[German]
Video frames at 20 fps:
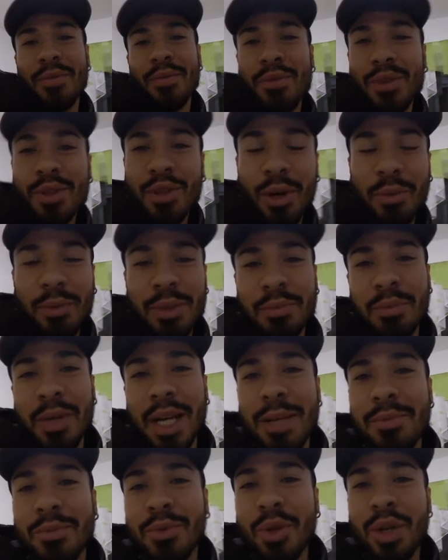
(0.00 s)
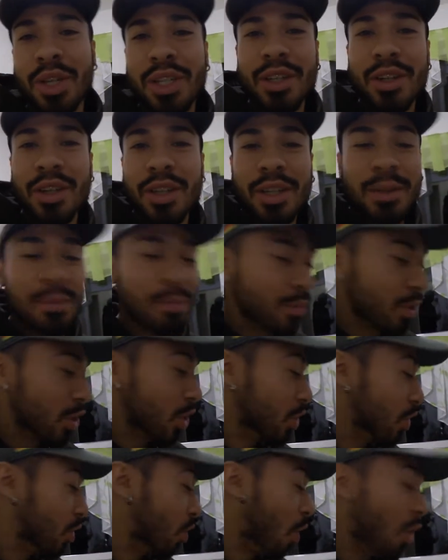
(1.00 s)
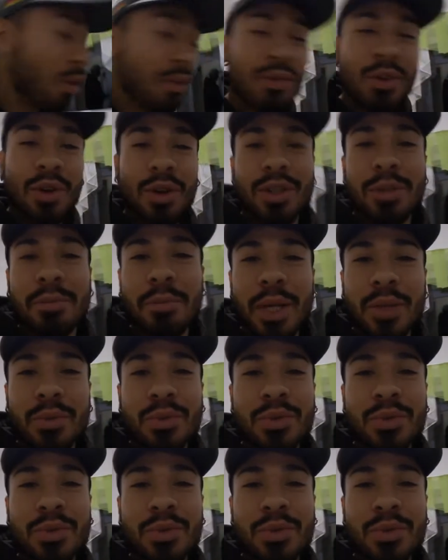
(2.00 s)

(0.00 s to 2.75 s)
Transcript: Willkommen beim neuen ähm, Kochvlog bei